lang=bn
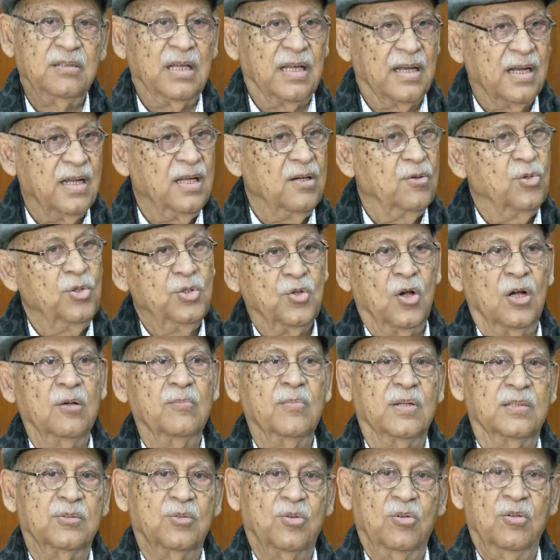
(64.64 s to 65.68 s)
তারা ওই
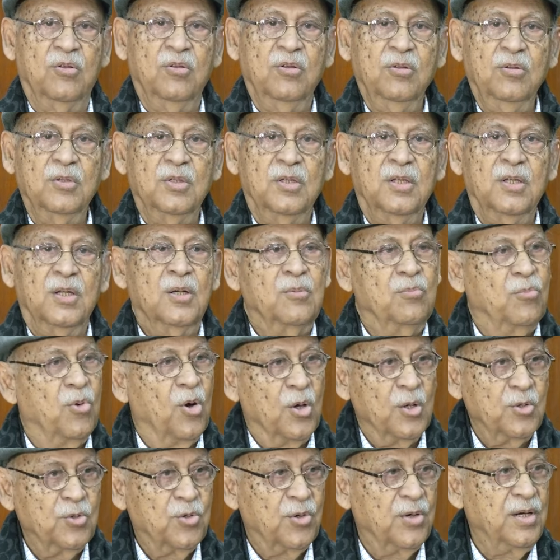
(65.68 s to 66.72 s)
সংবাদগুলো
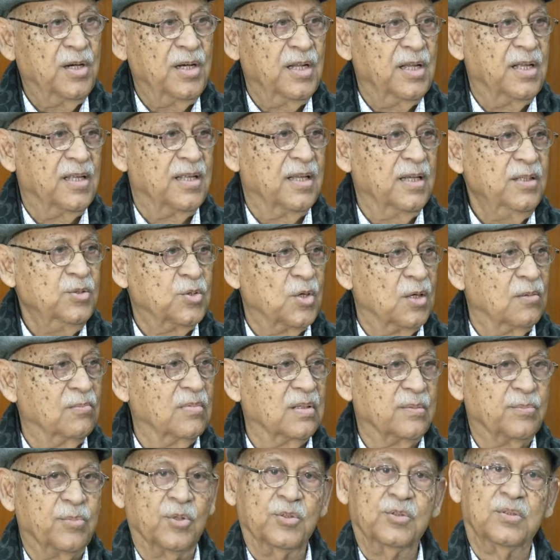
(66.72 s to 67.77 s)
বহন করে নিয়ে যান
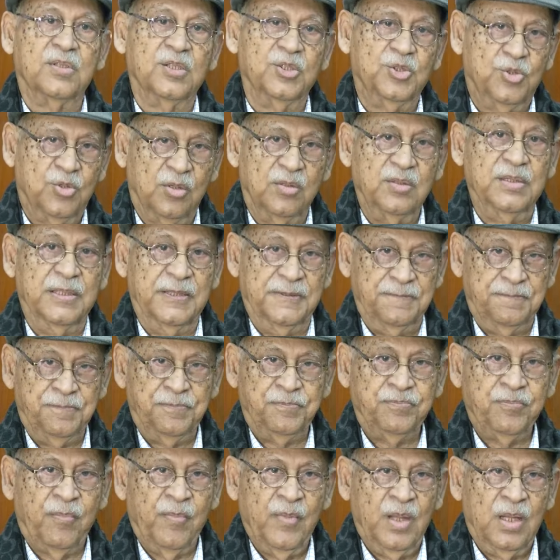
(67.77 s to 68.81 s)
সংবাদপত্রের জন্য
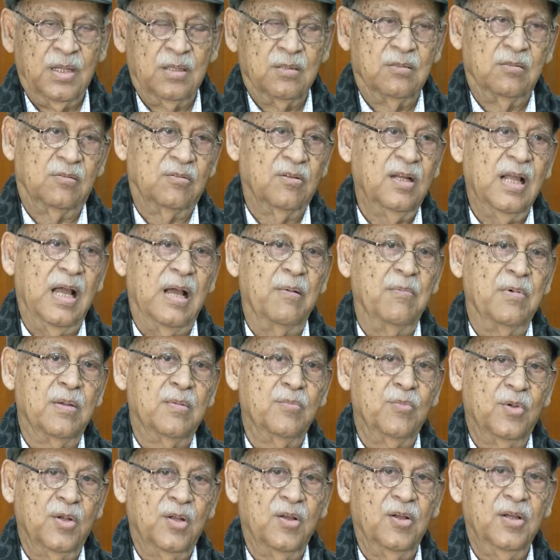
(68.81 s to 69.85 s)
সুতরাং আমার
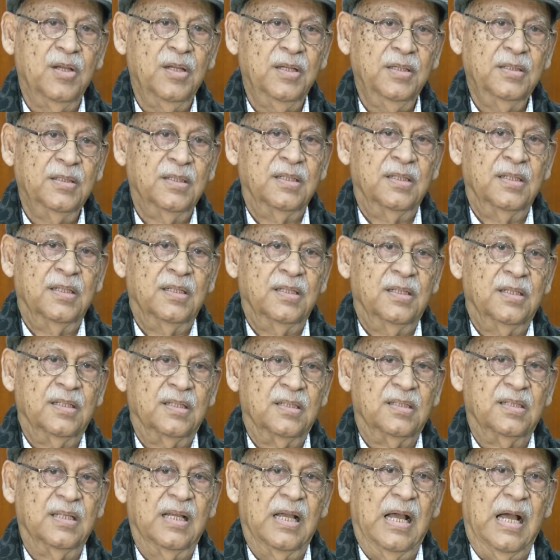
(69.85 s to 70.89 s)
মনে হয়
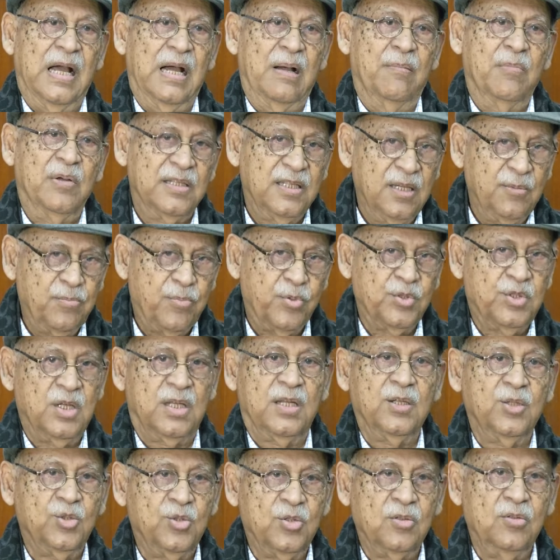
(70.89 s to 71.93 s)
যে আমাদের
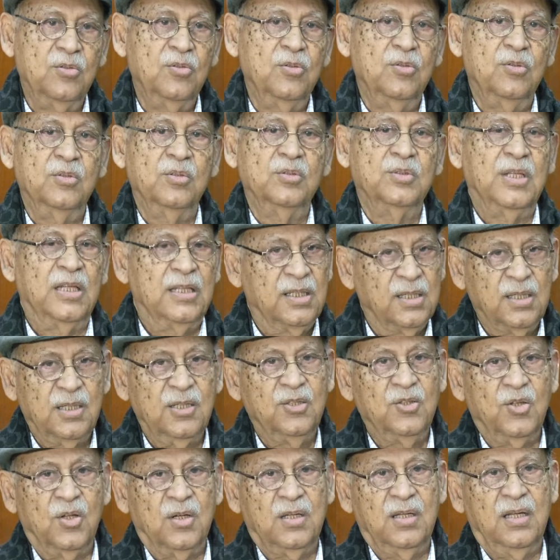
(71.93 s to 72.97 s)
প্রচারের জন্য তাদেরকে
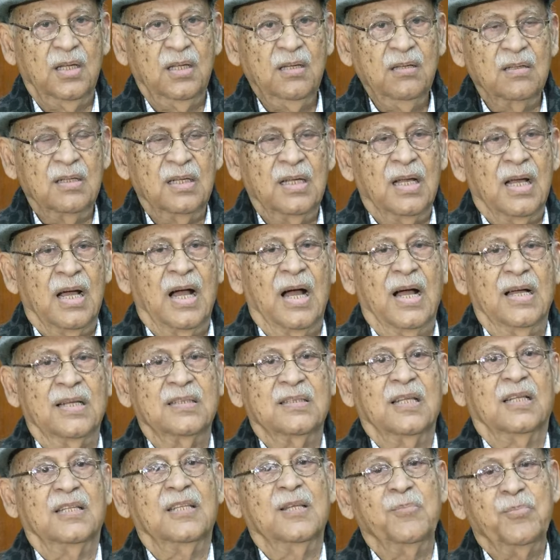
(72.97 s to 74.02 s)
দরকার আর
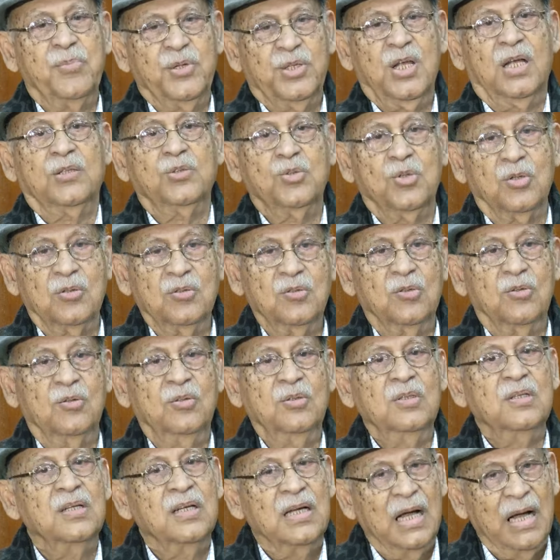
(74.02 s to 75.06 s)
তাদের পেশার জন্য
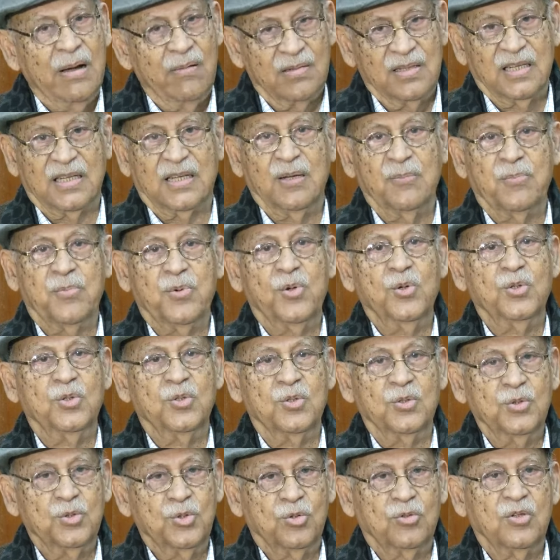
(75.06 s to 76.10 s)
আমাদেরকে
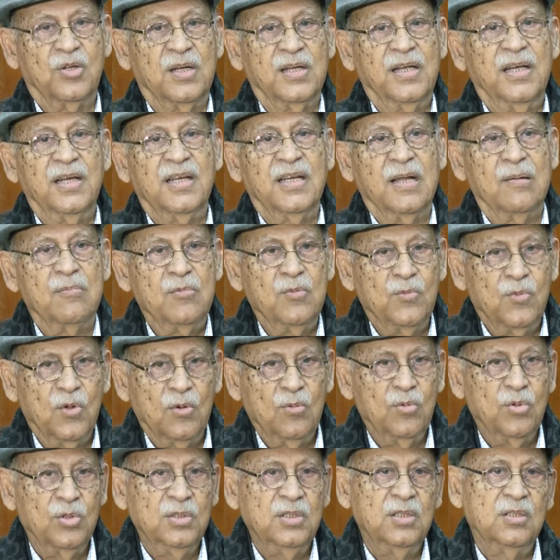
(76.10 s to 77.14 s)
প্রয়োজন সুতরাং এটা আমি
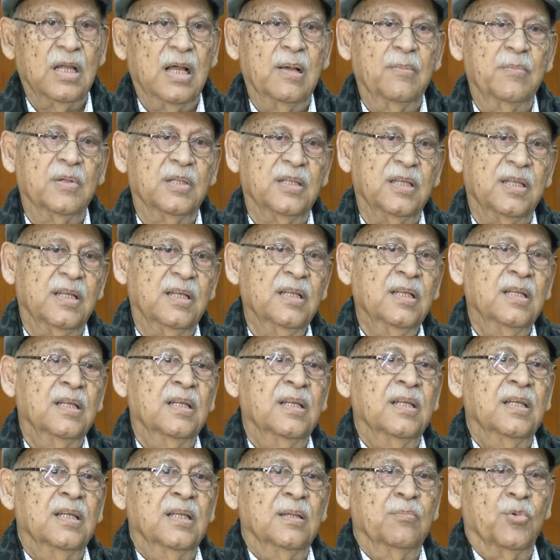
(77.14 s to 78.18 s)
বলবো যে আমাদের
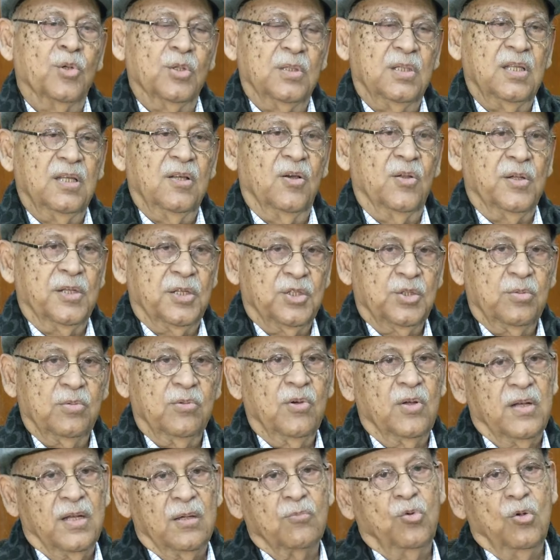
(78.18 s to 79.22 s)
মধ্যে অনেক
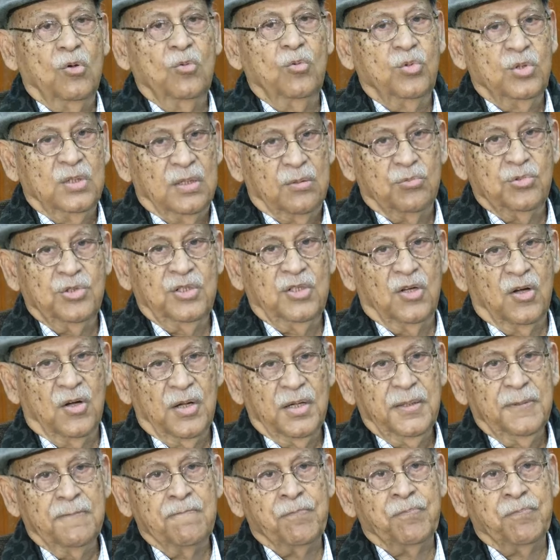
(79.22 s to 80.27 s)
সময় অনেক ভুল বোঝাবুঝি হয়